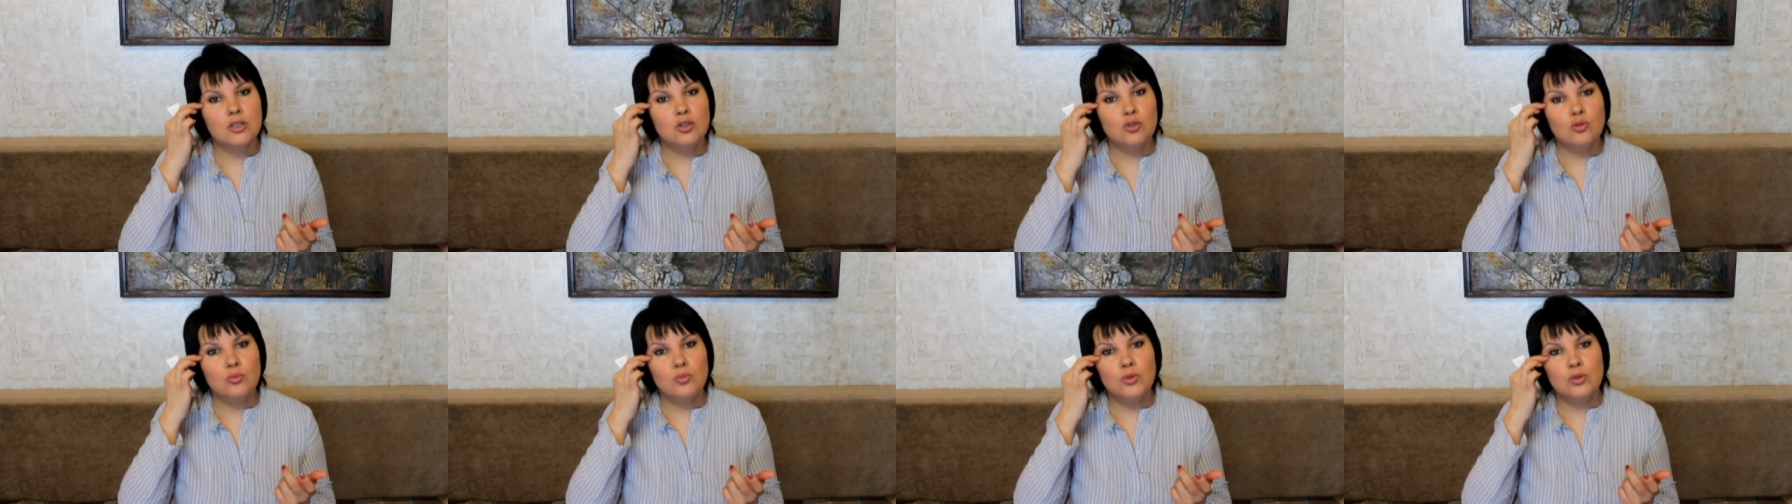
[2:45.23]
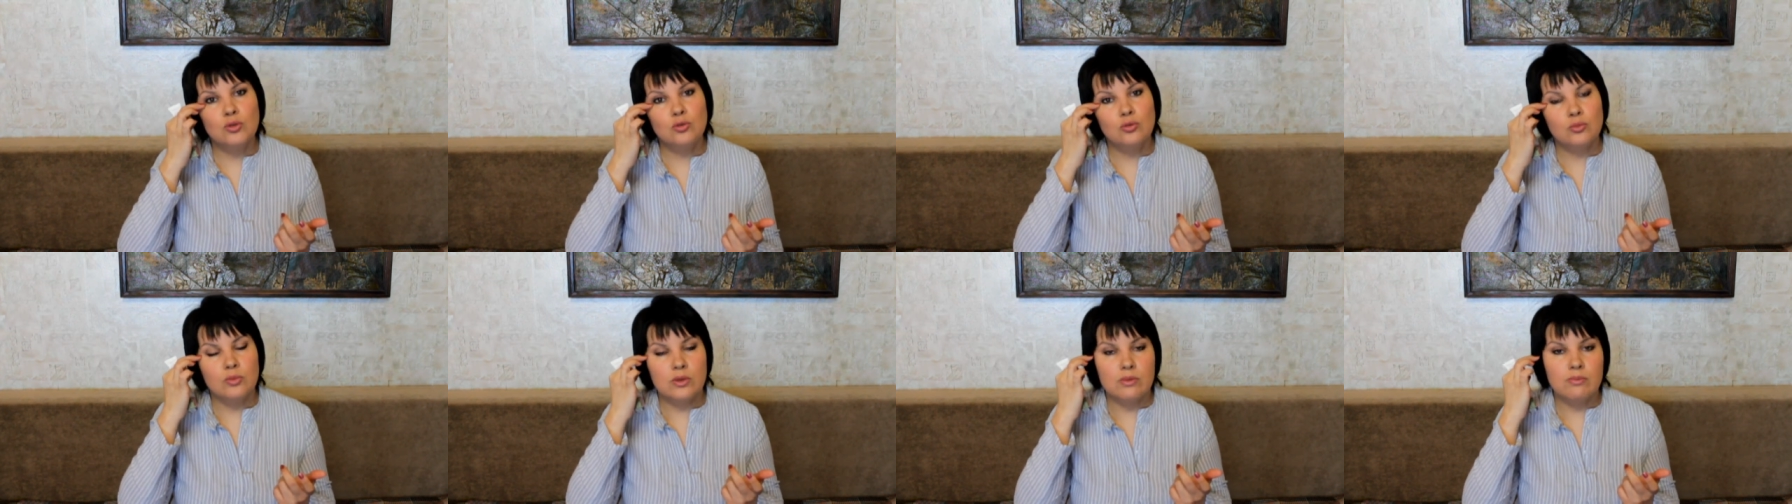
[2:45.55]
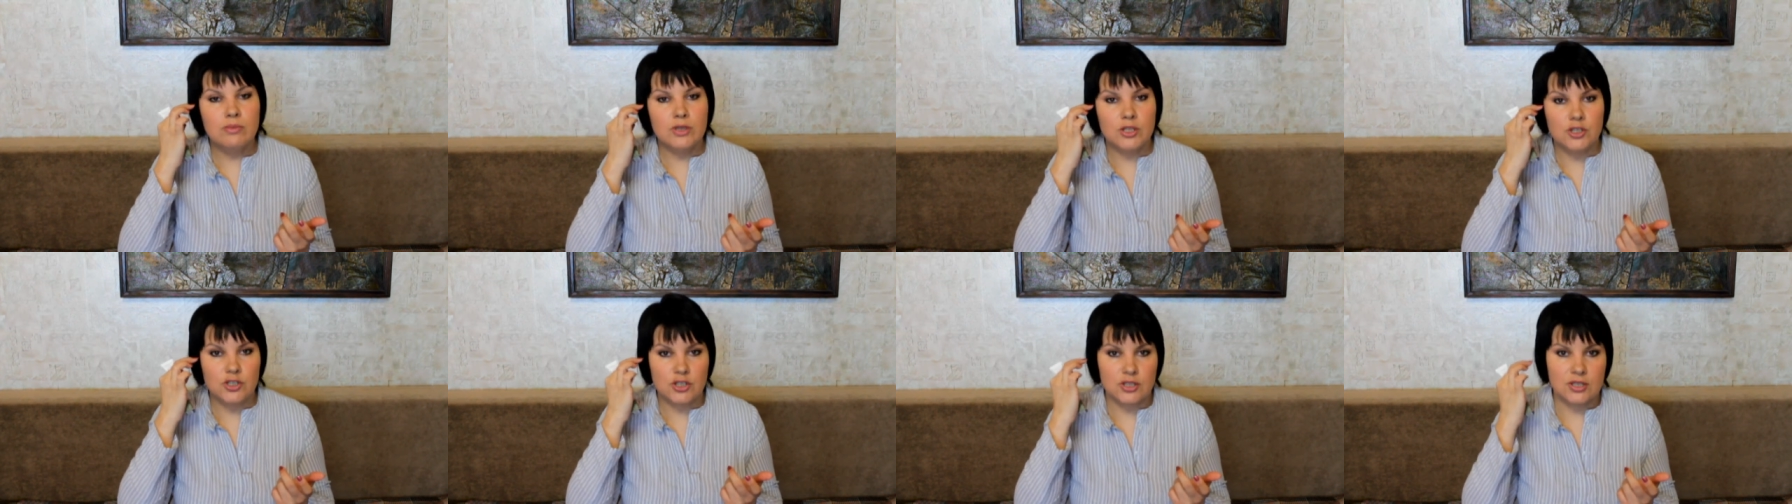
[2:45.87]
глубину
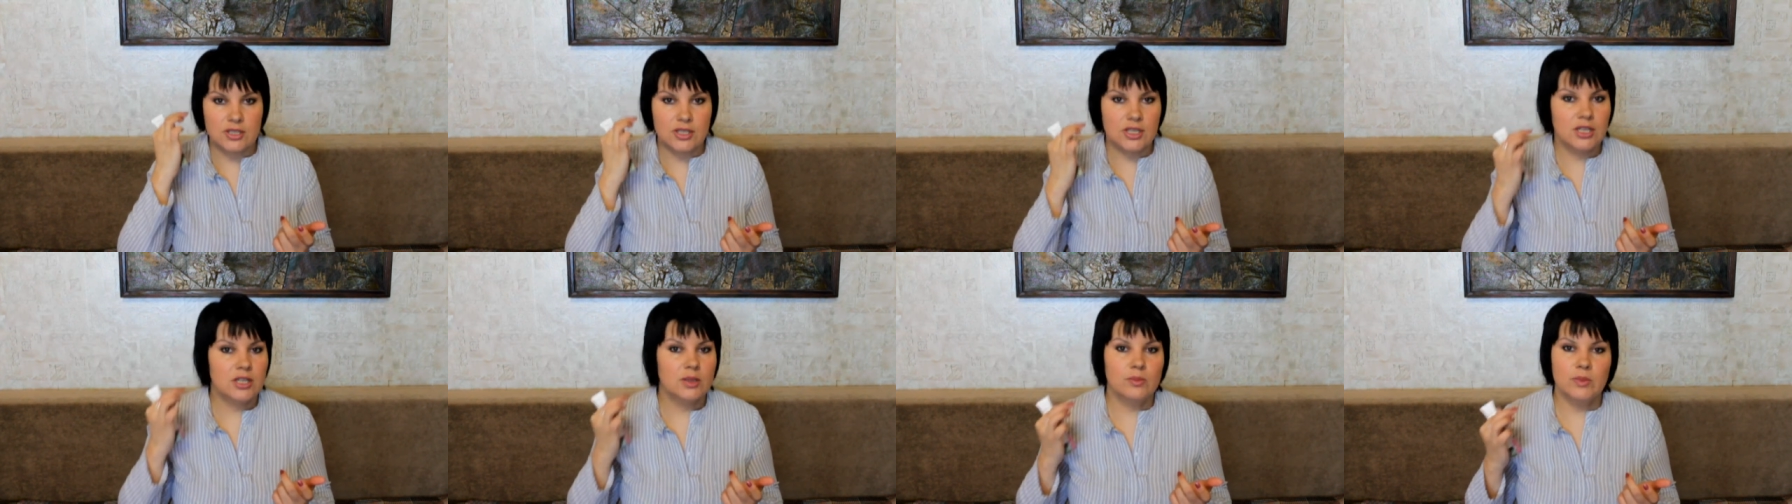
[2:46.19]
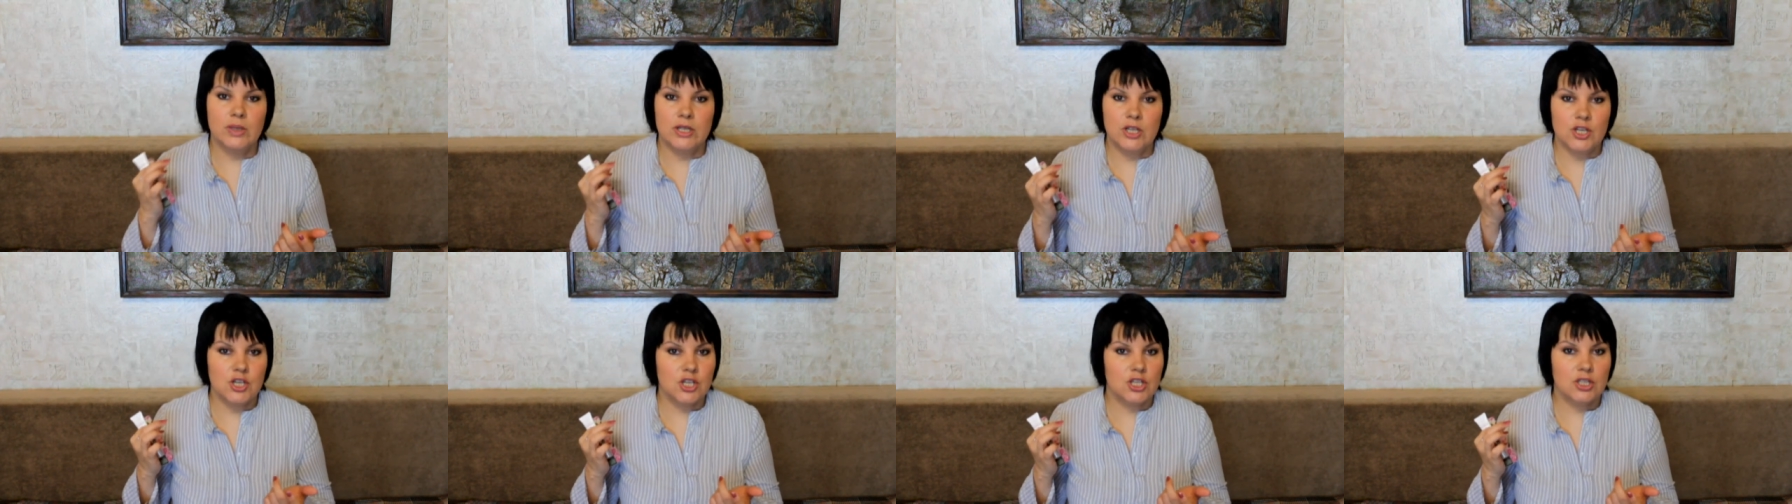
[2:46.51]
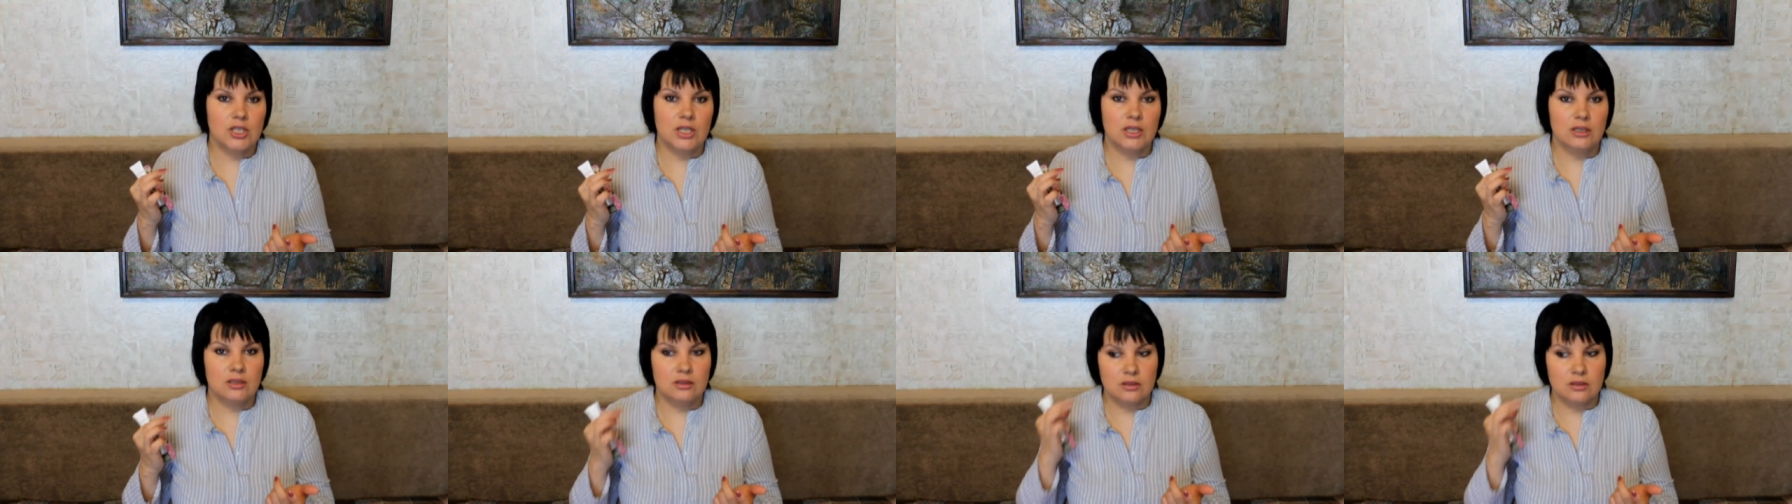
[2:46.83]
мимических морщин,